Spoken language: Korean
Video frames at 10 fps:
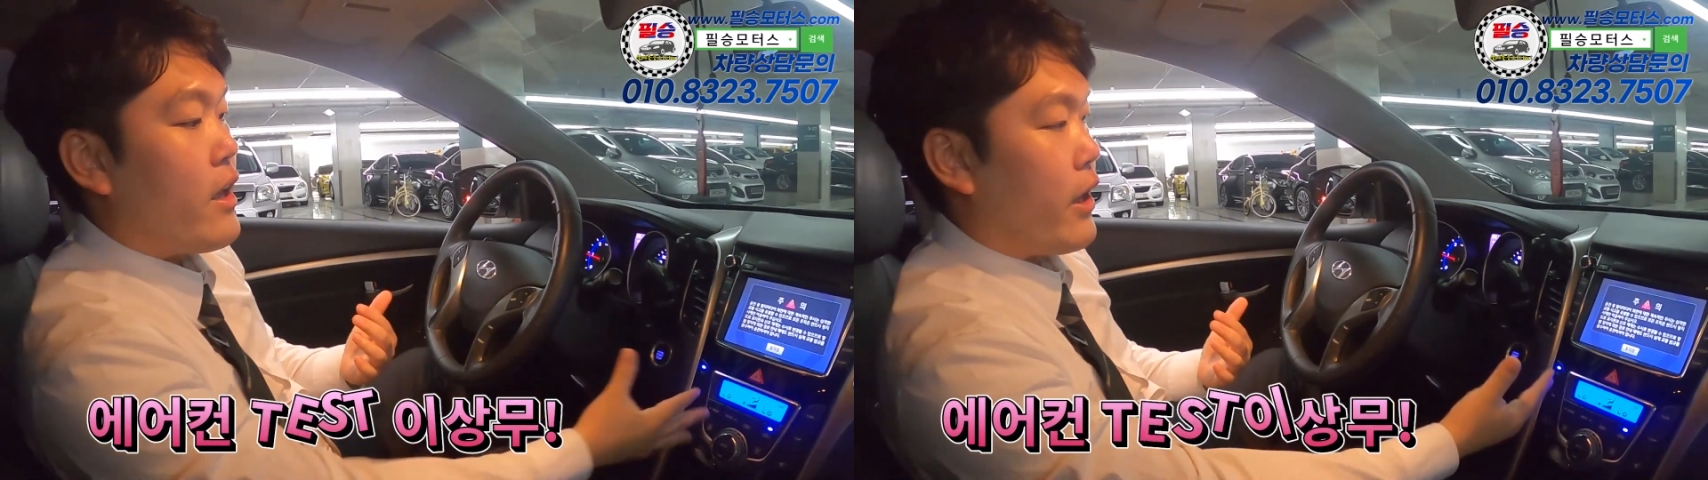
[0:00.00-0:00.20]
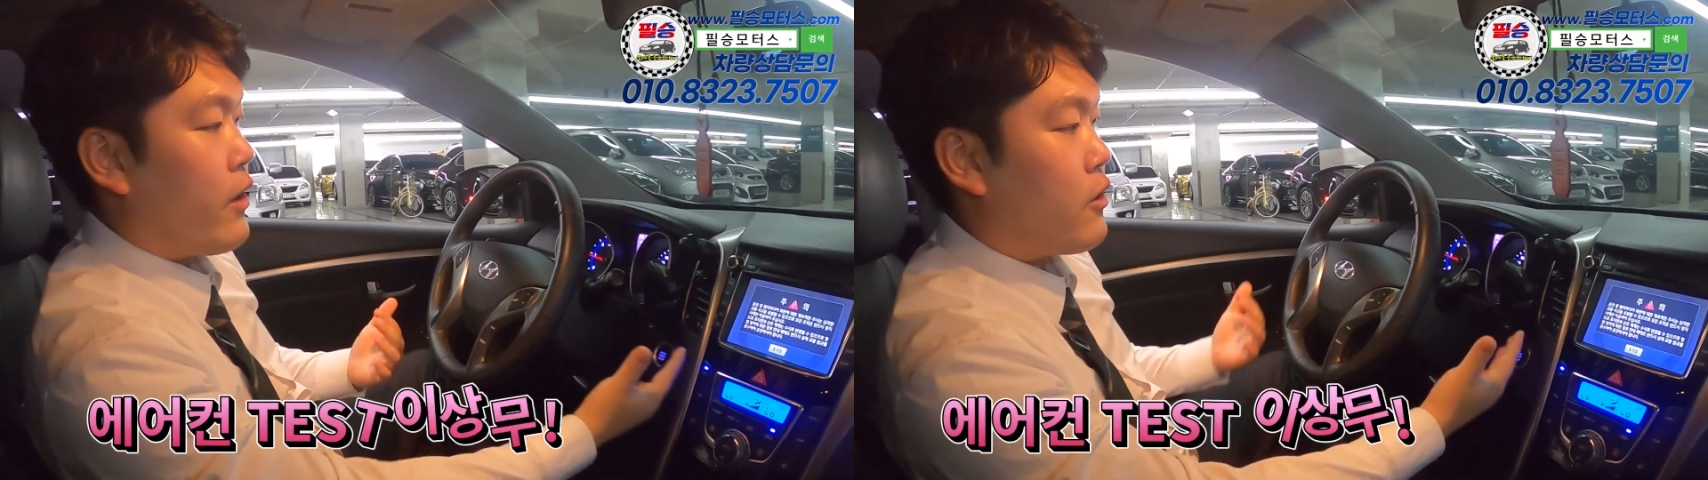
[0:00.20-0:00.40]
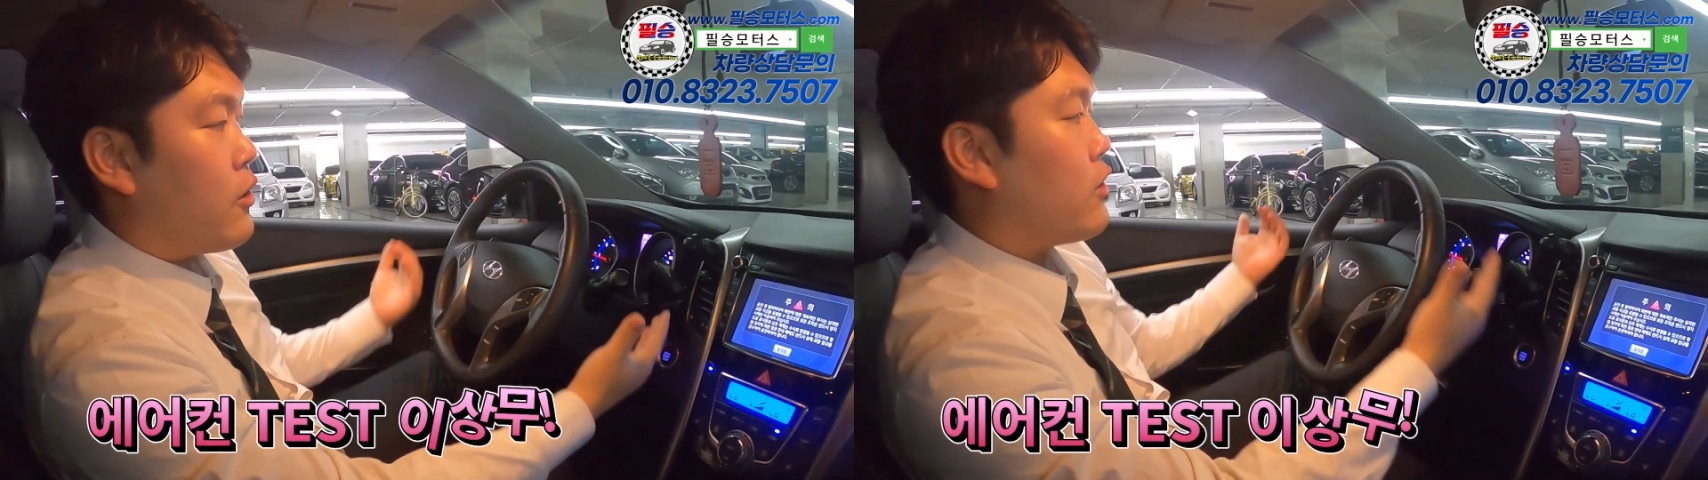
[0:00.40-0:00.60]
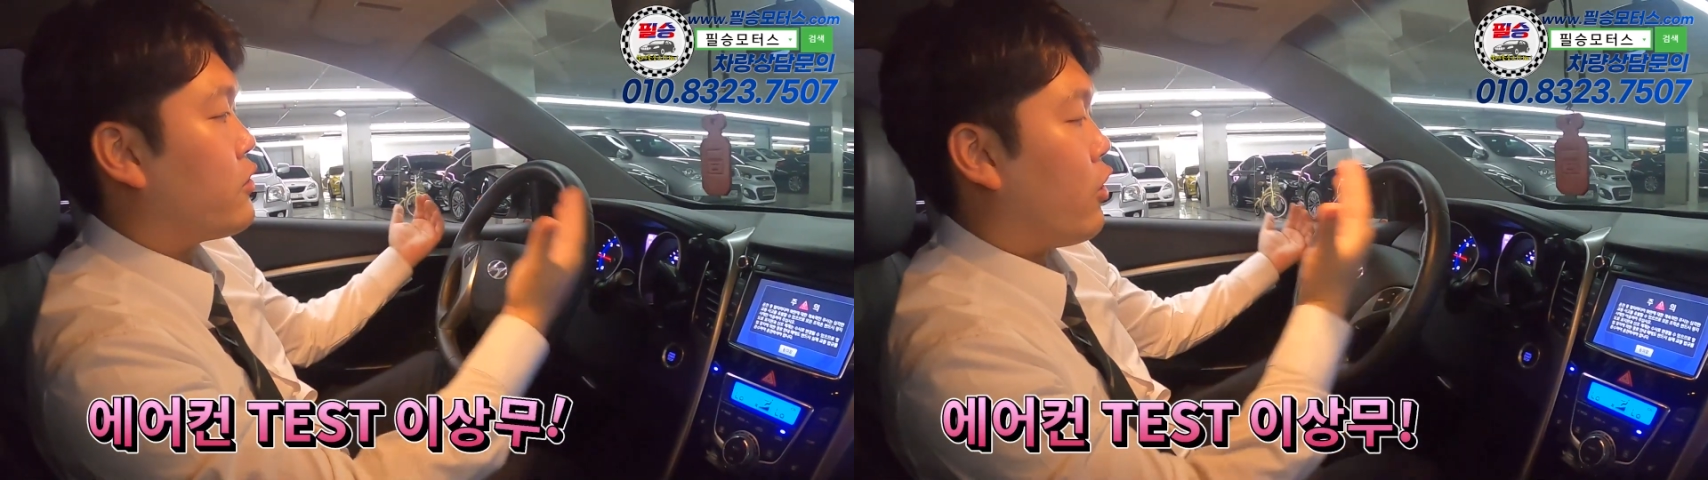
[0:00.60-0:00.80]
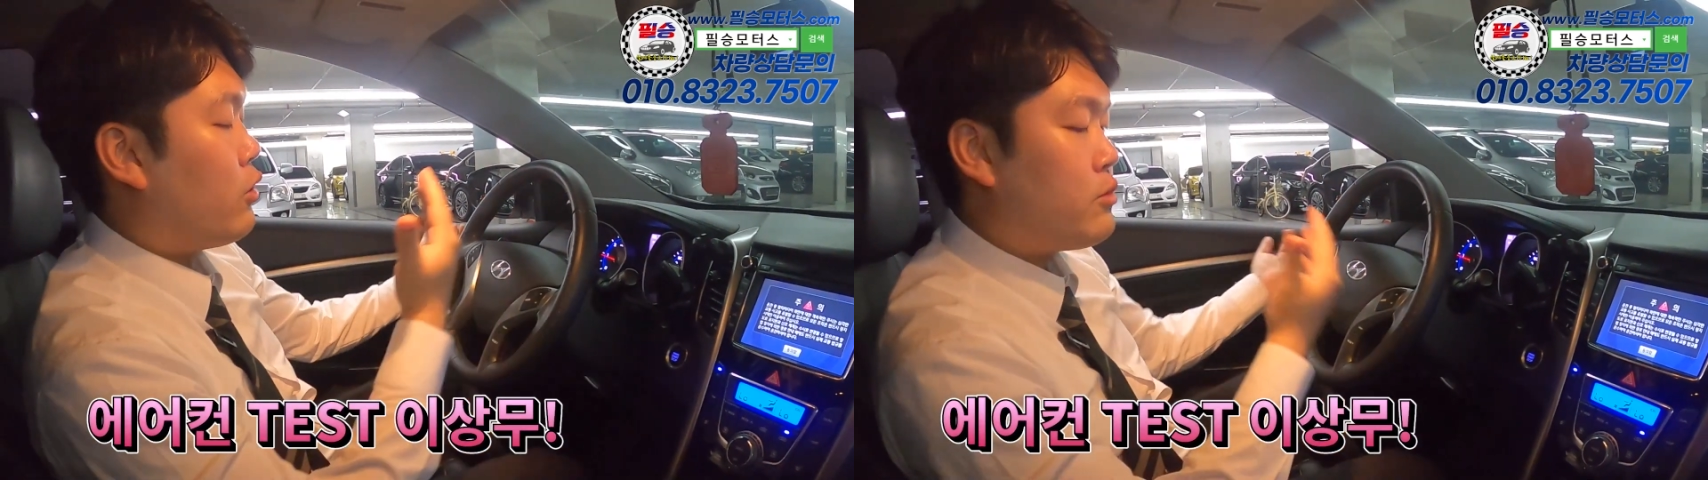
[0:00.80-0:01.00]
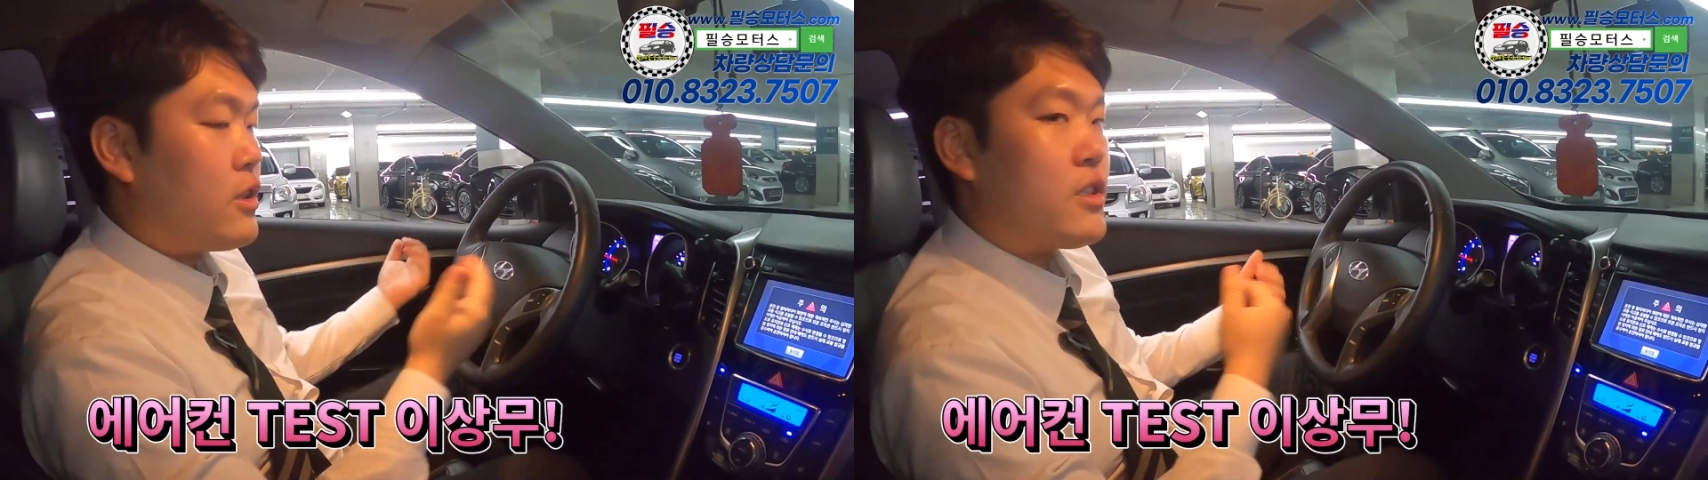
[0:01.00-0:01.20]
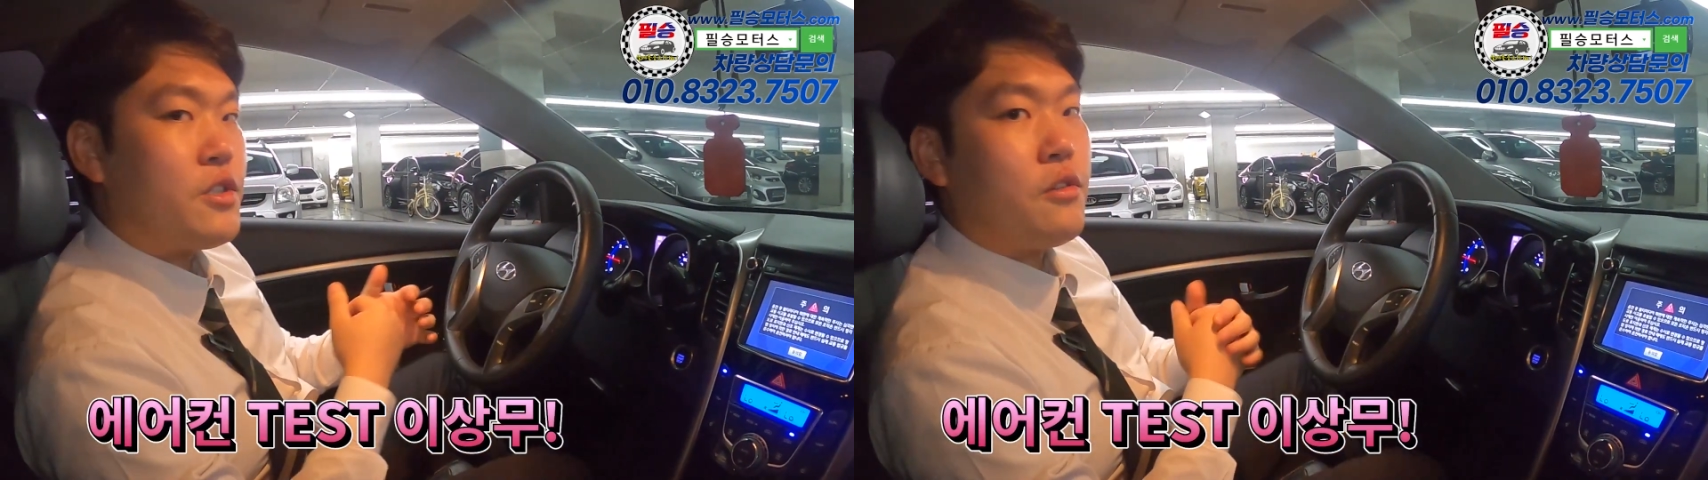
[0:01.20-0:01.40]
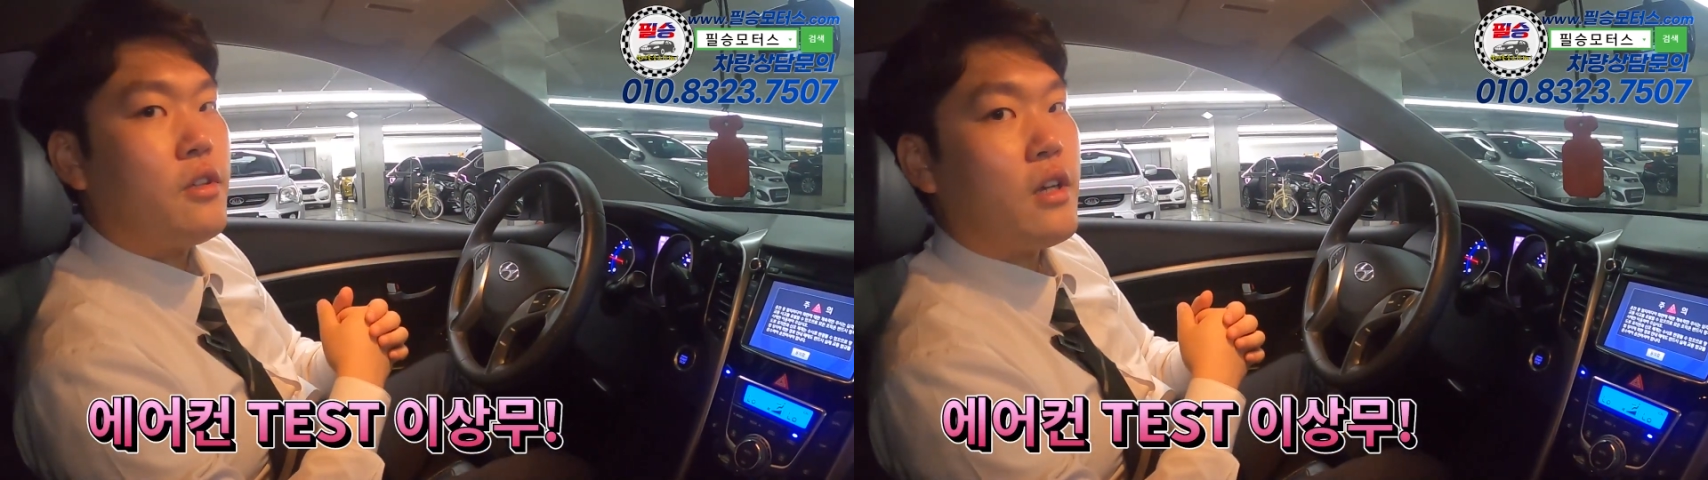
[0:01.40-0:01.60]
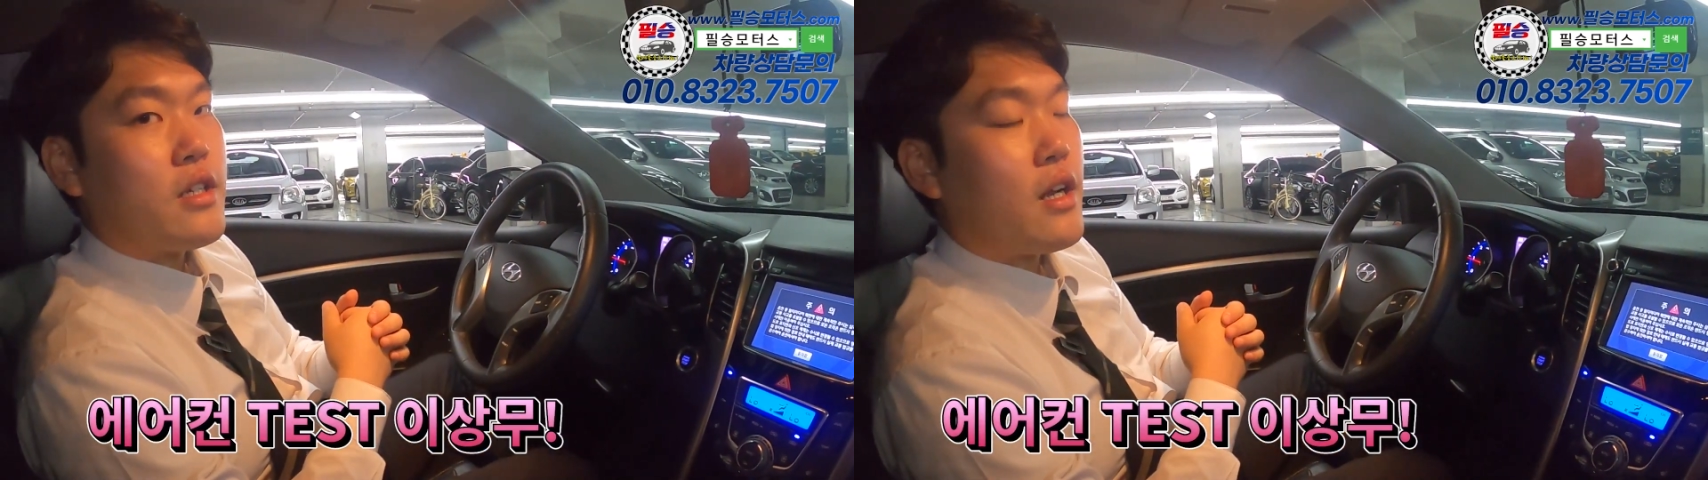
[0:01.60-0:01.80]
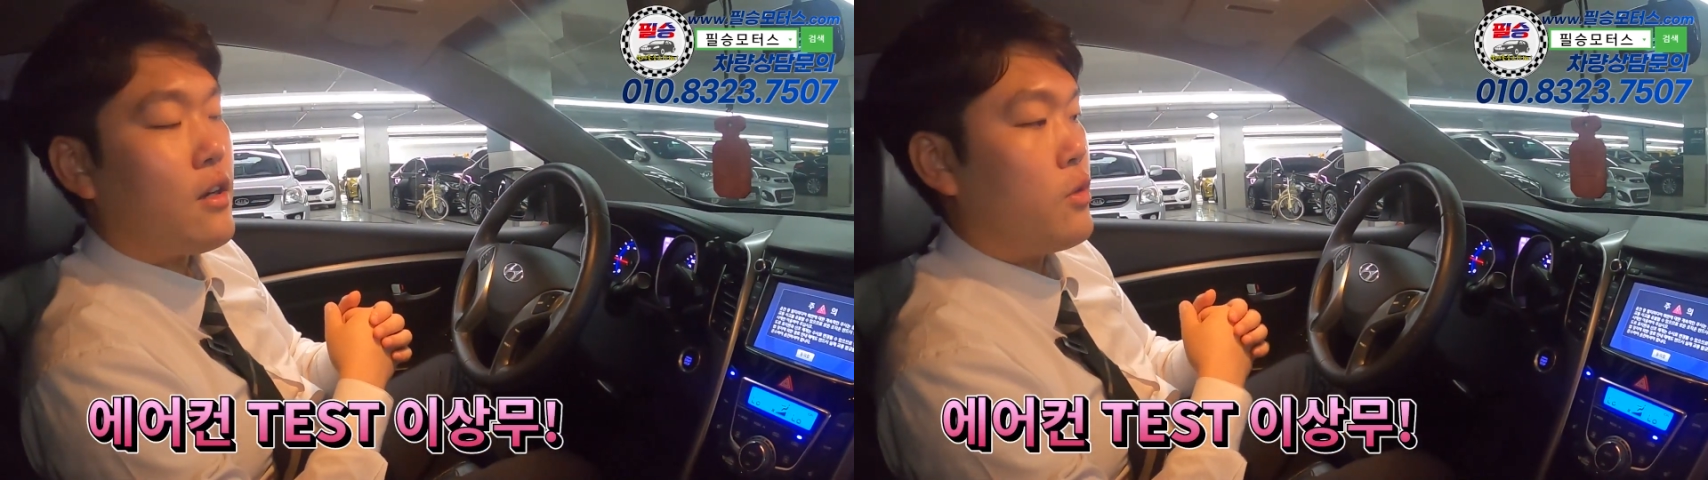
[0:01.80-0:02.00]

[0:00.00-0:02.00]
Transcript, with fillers: 에어컨 너무나 시원하게 잘